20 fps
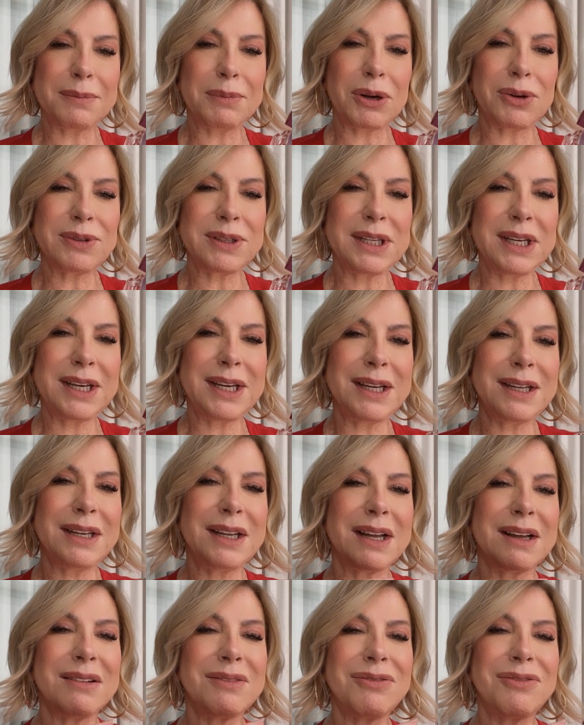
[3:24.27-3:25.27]

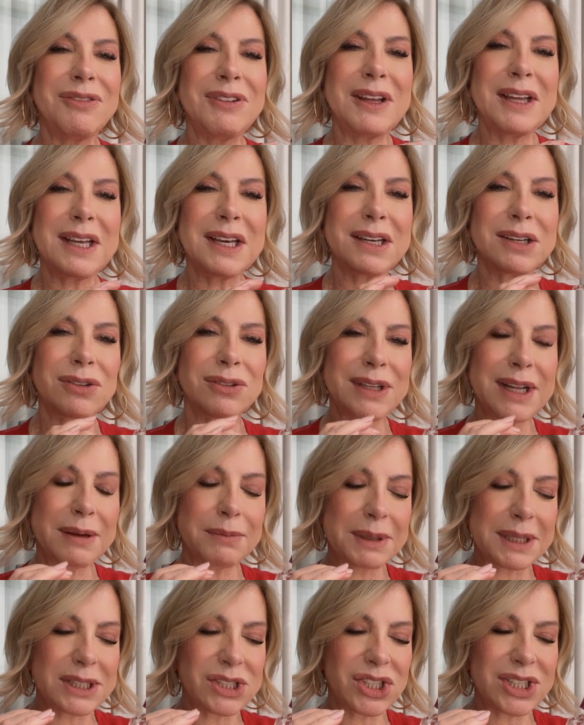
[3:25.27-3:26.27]
baunilha, ficam na
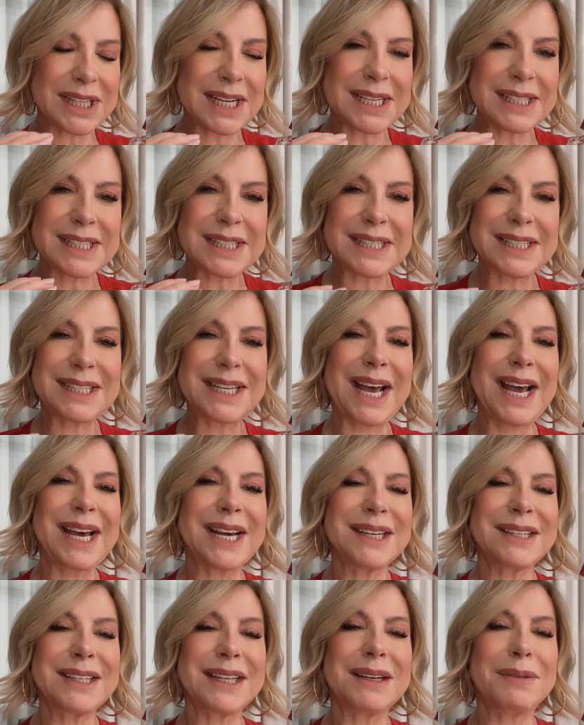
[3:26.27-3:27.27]
medida
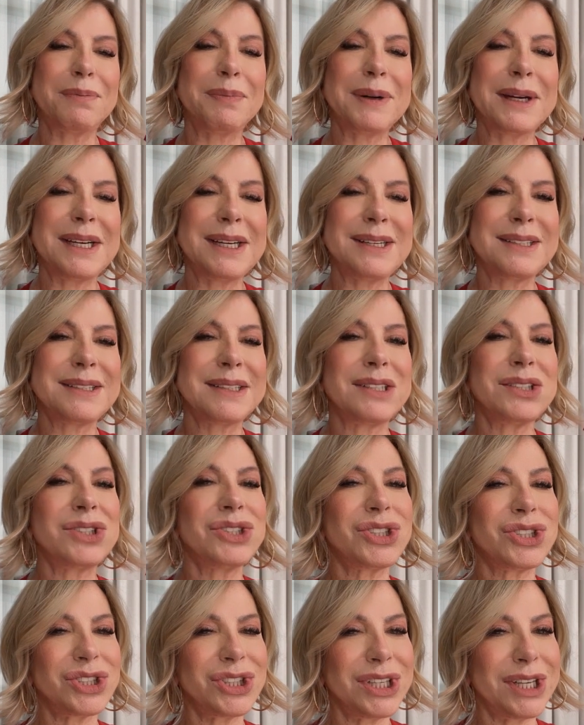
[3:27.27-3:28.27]
certa para este
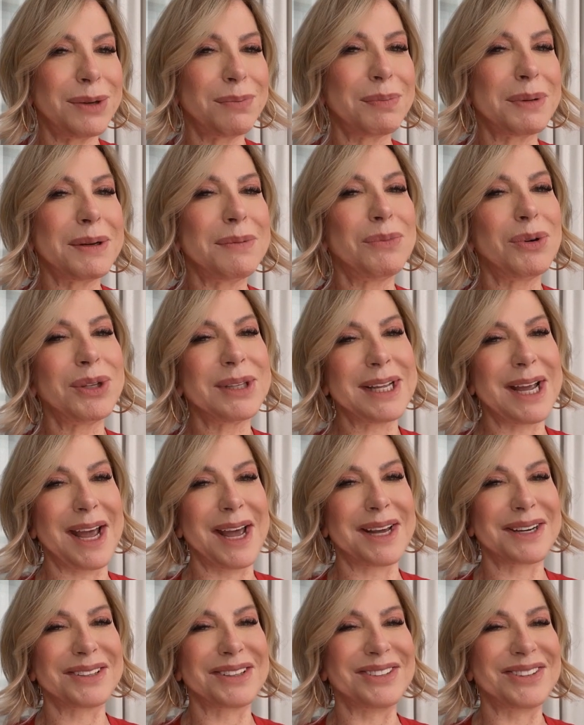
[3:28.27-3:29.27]
chipre
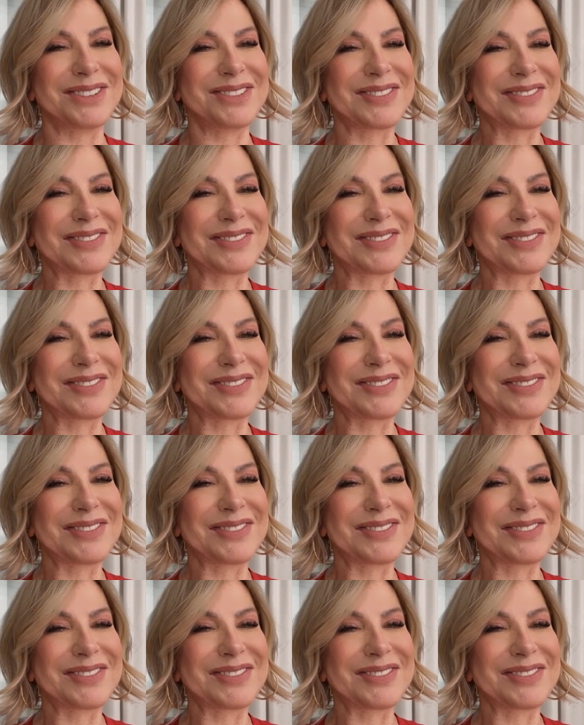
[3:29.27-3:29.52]
moderno.